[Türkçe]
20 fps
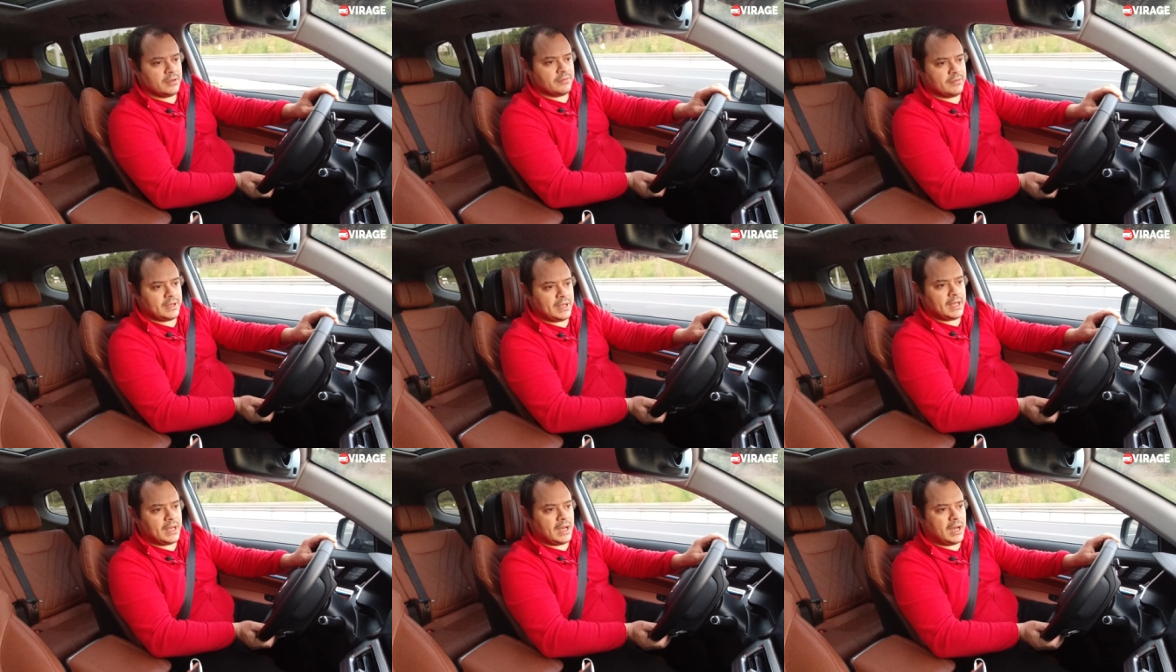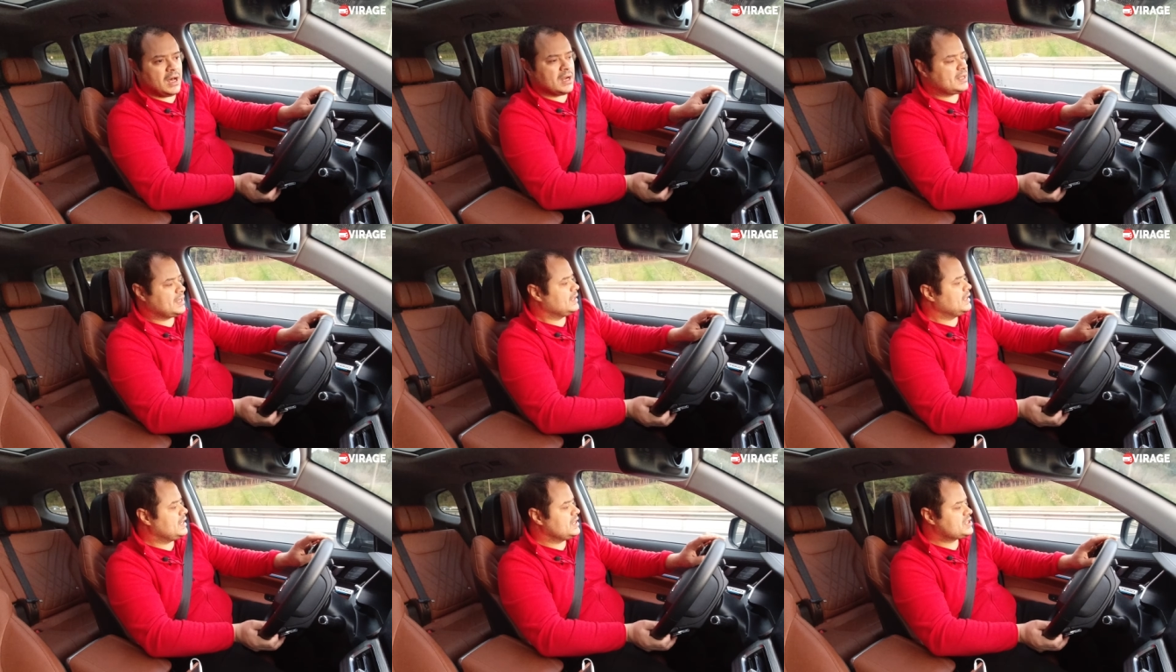ve
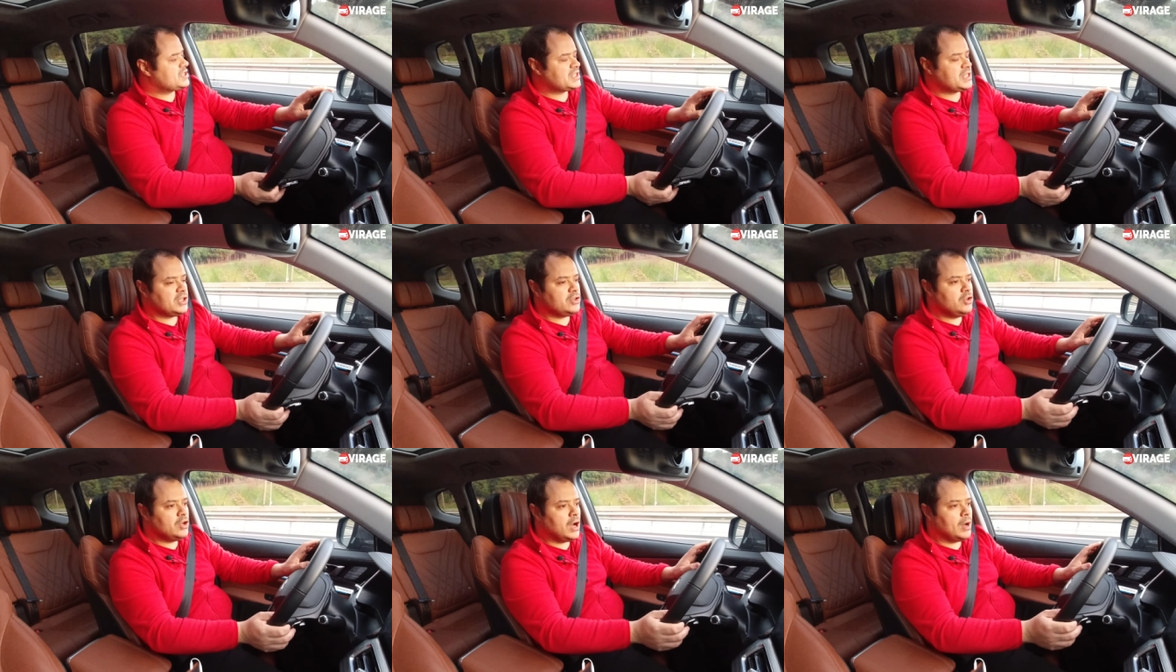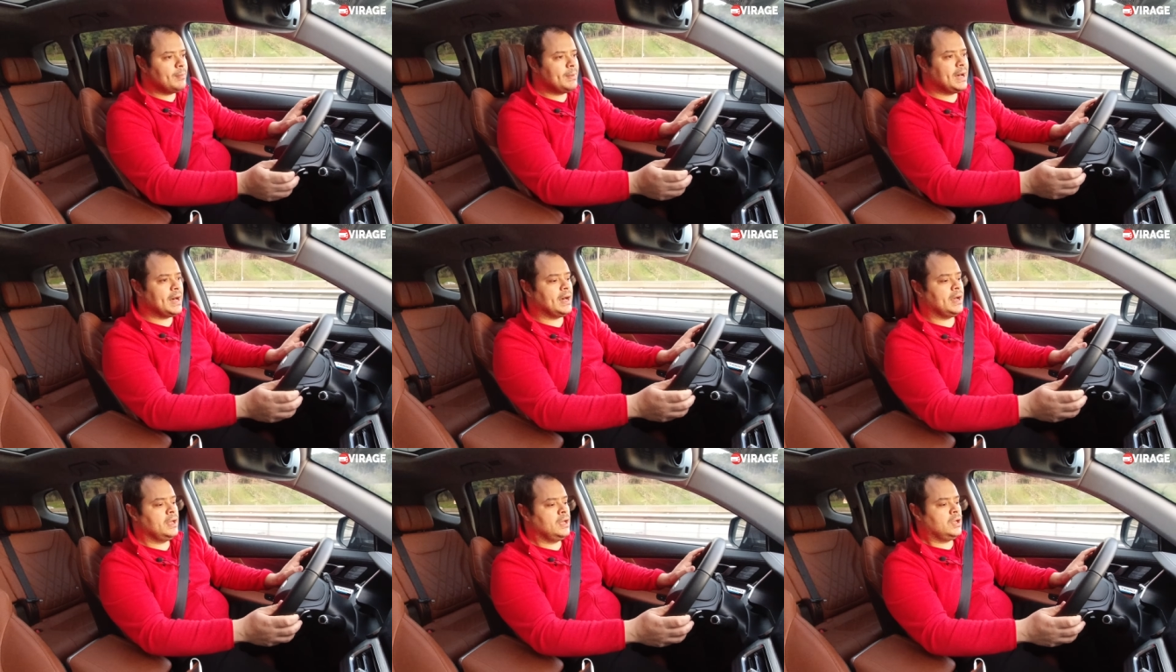arkada eşlik ediyor
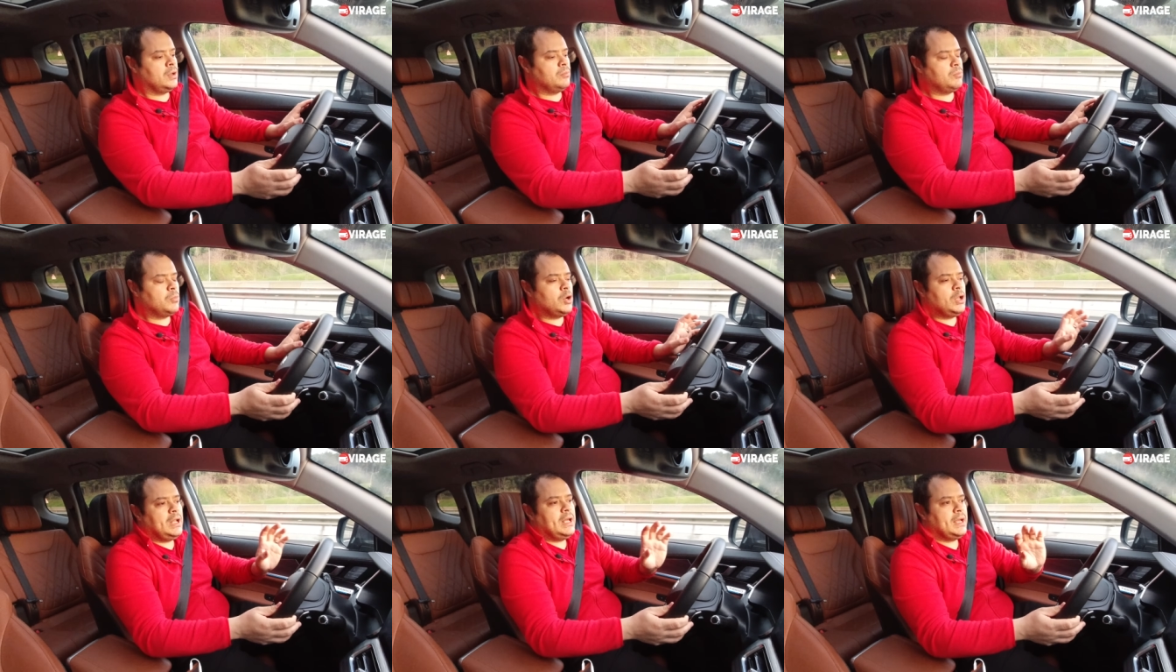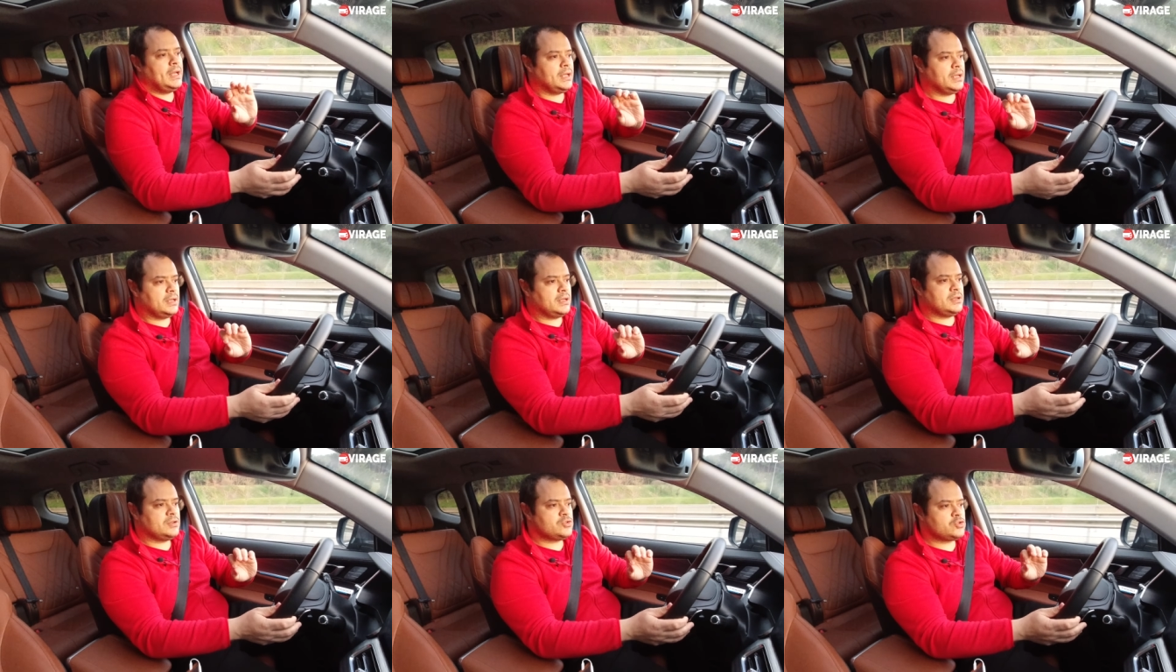ama böyle
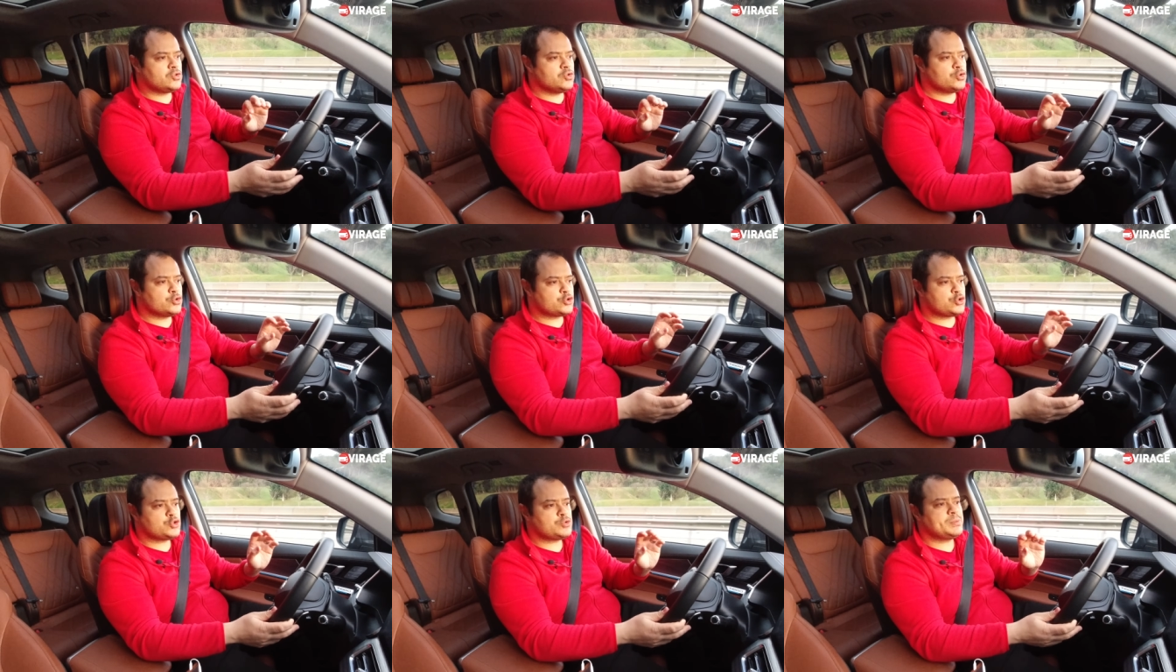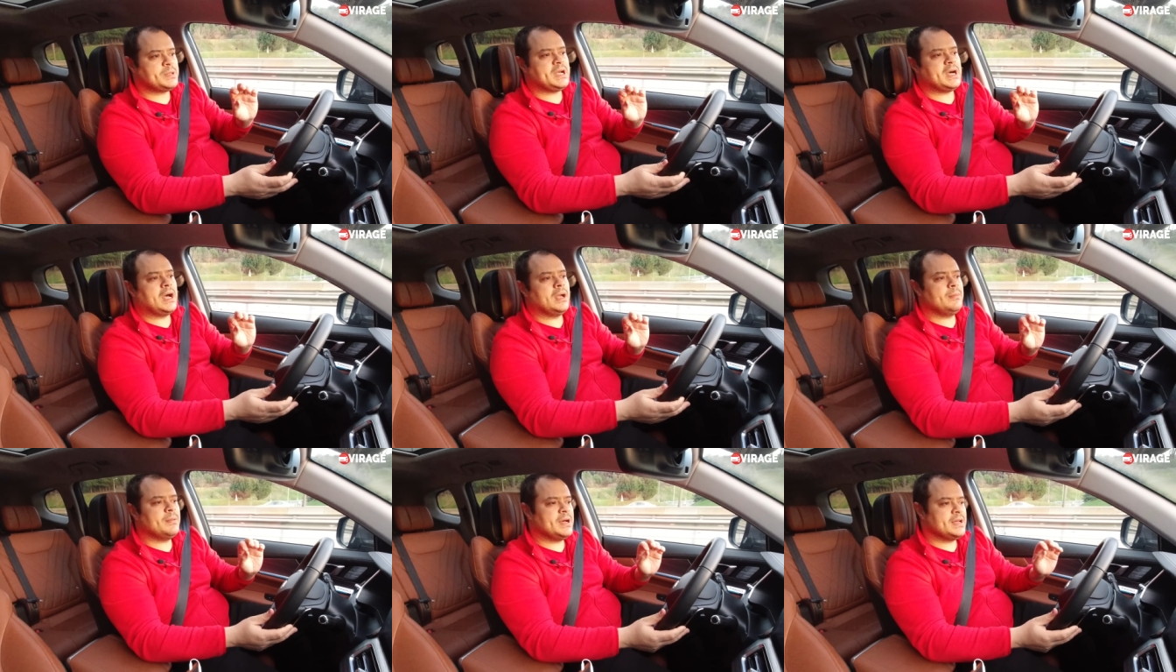şuursuz bir
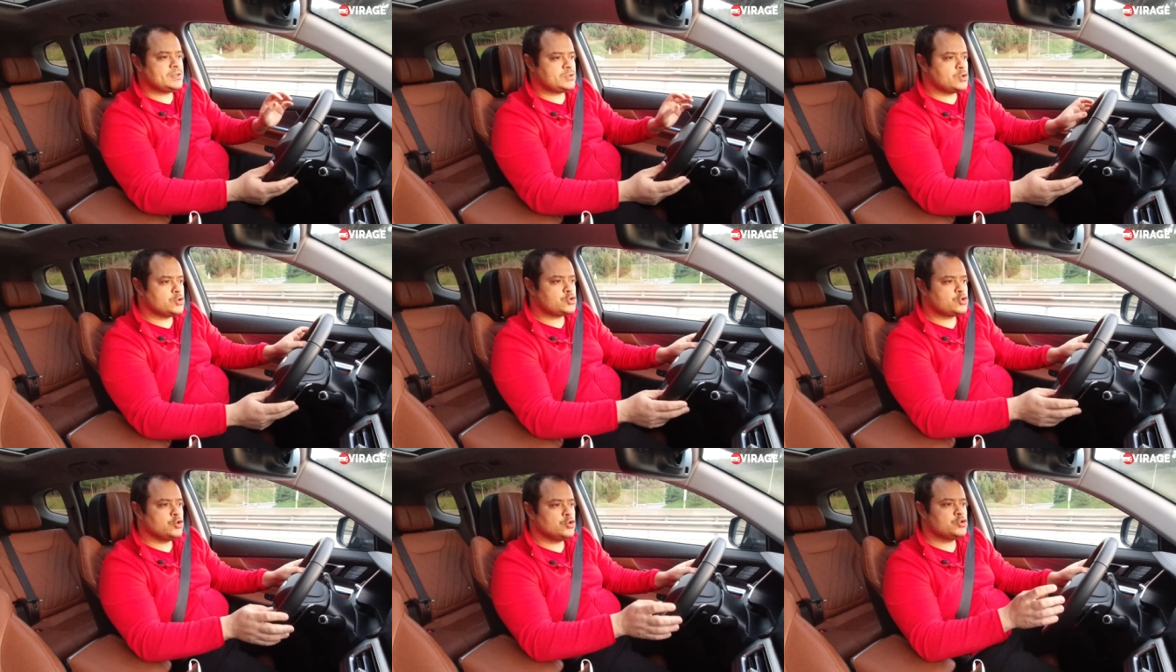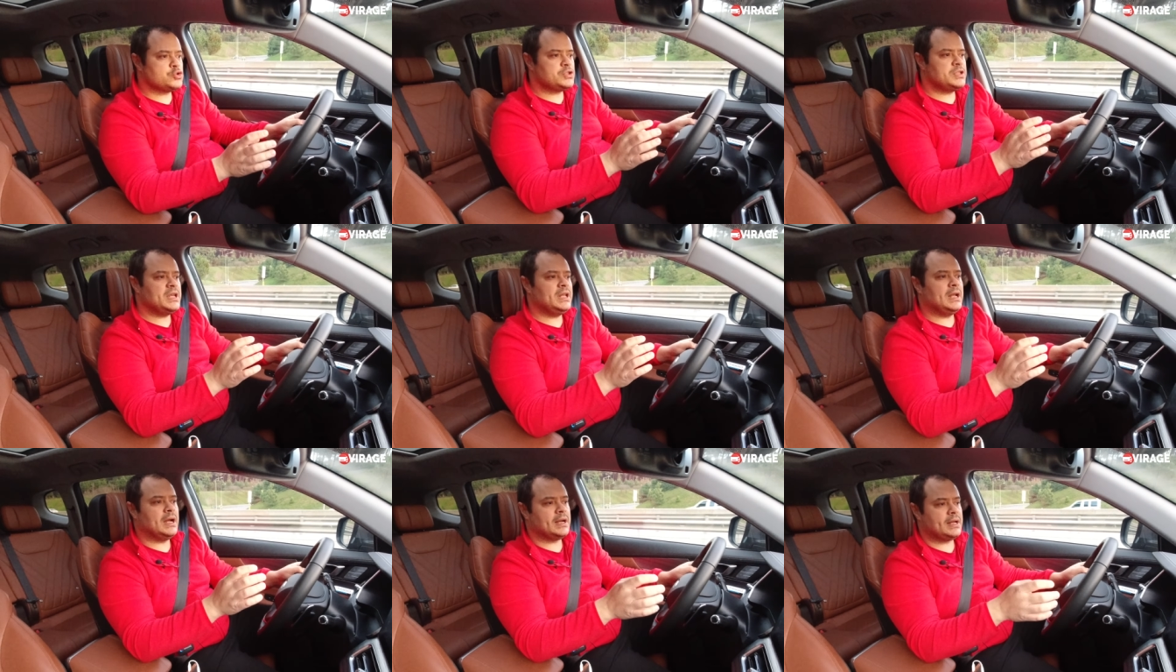kayma söz
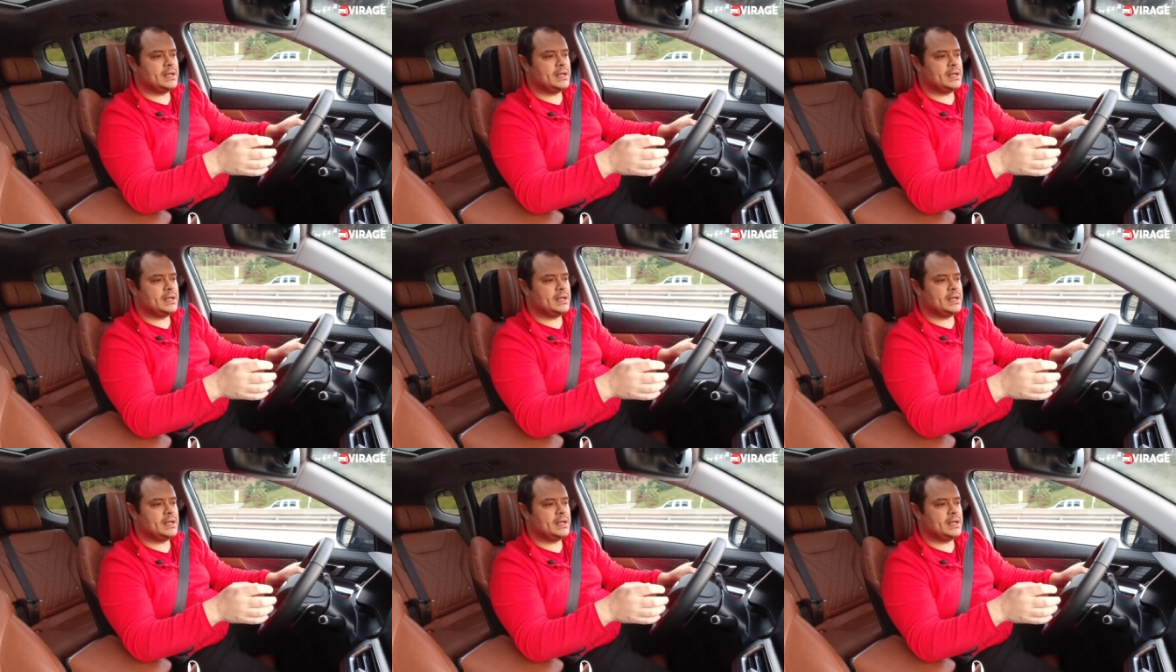konusu değil